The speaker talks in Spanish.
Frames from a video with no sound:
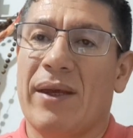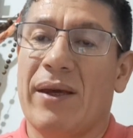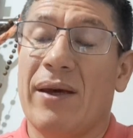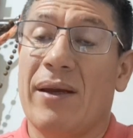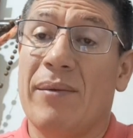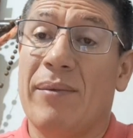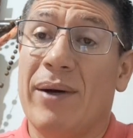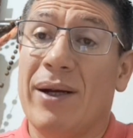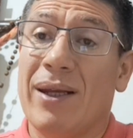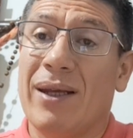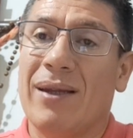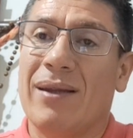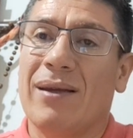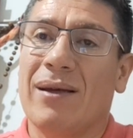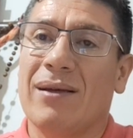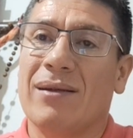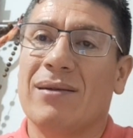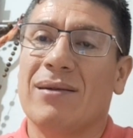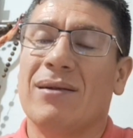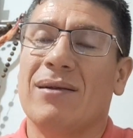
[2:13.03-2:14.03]

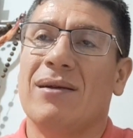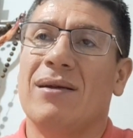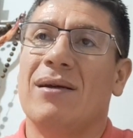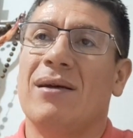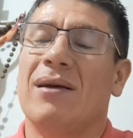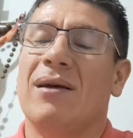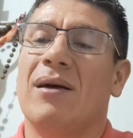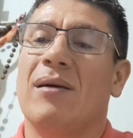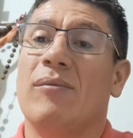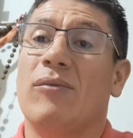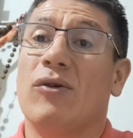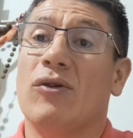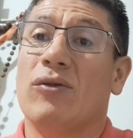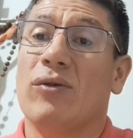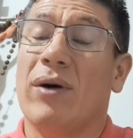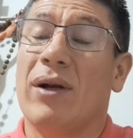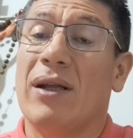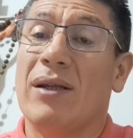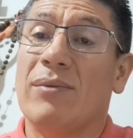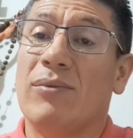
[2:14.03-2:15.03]
hermanitas, por
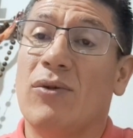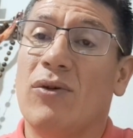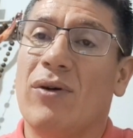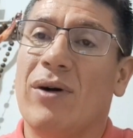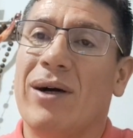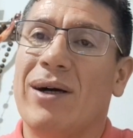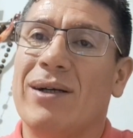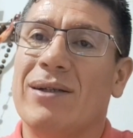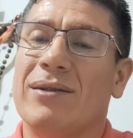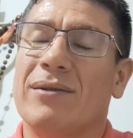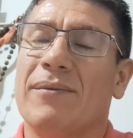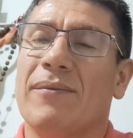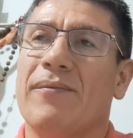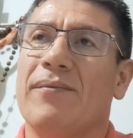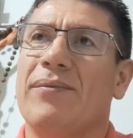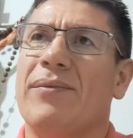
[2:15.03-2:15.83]
todas las monjas,